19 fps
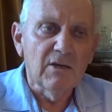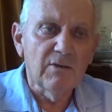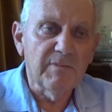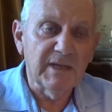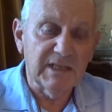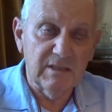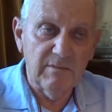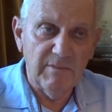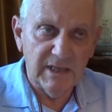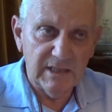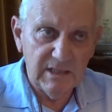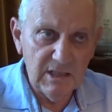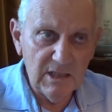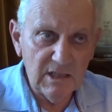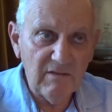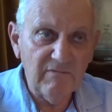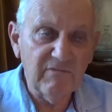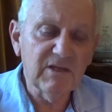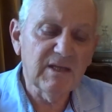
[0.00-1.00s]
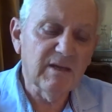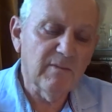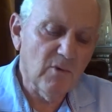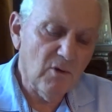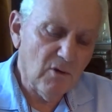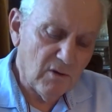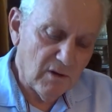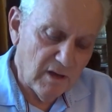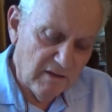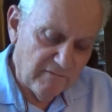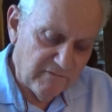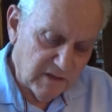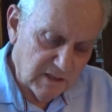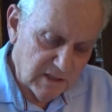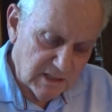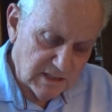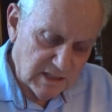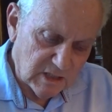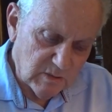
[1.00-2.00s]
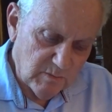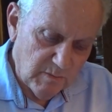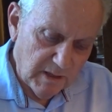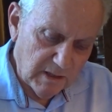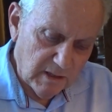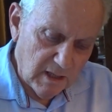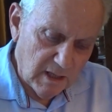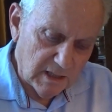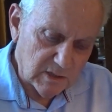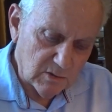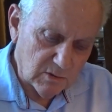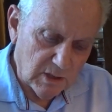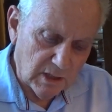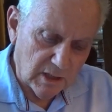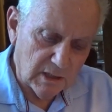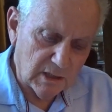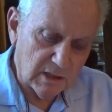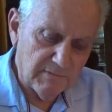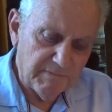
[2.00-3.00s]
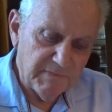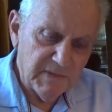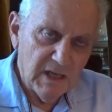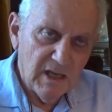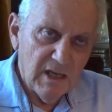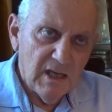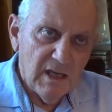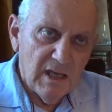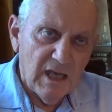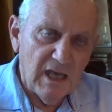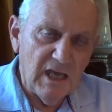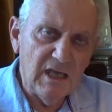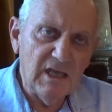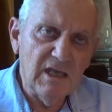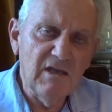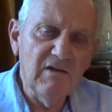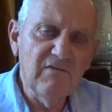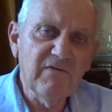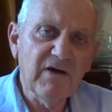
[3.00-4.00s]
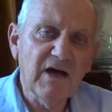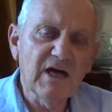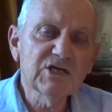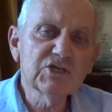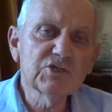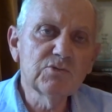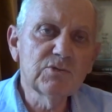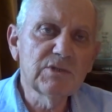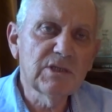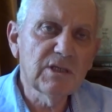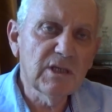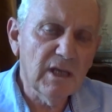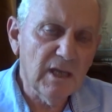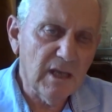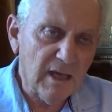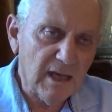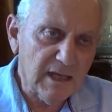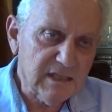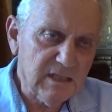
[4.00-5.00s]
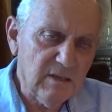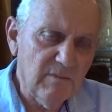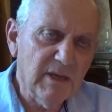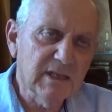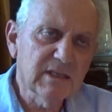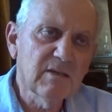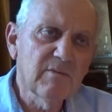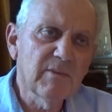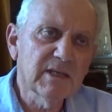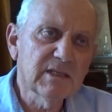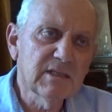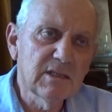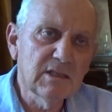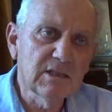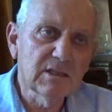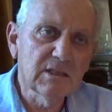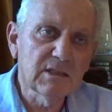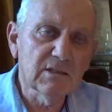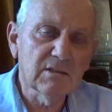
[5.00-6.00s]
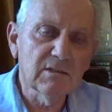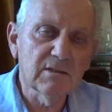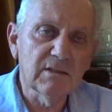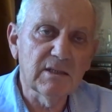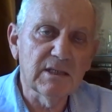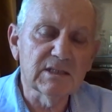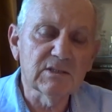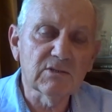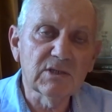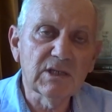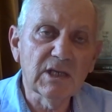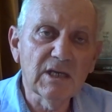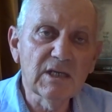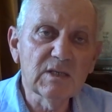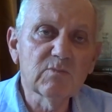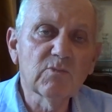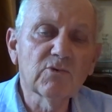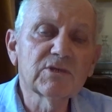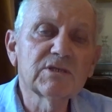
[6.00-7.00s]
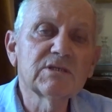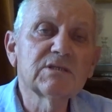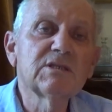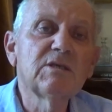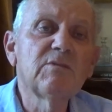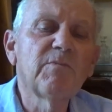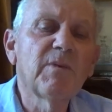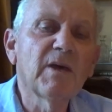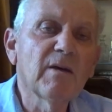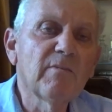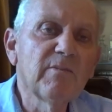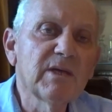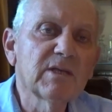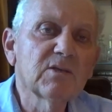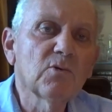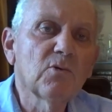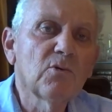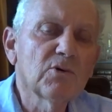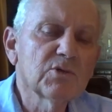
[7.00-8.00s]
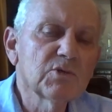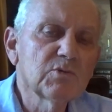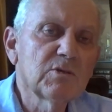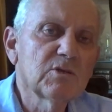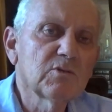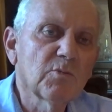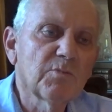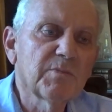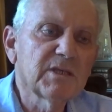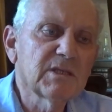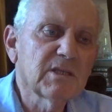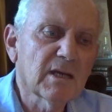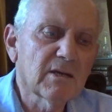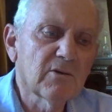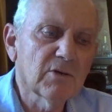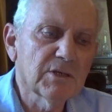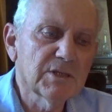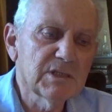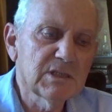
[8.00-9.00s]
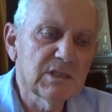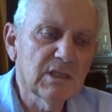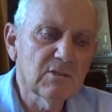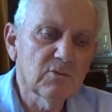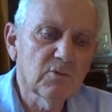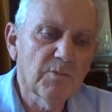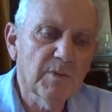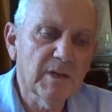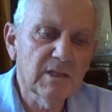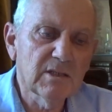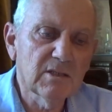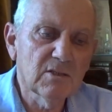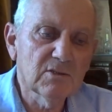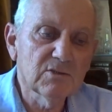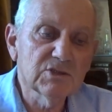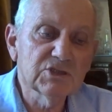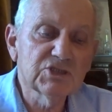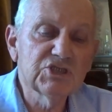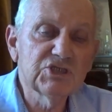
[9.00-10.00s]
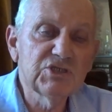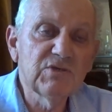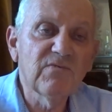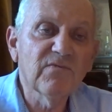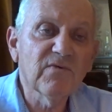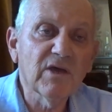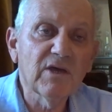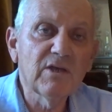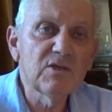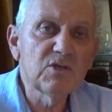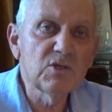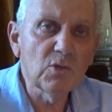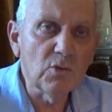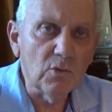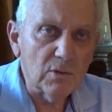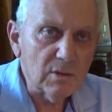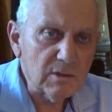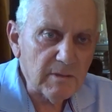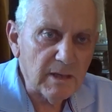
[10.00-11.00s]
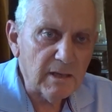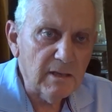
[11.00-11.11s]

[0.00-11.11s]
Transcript: Euh, mathématiques, évidemment, avec des aspects ésotériques. Et il va ajouter à ces mathématiques ésotérisme, qui permettront ensuite aux pythagoriciens de prétendre chiffrer Dieu,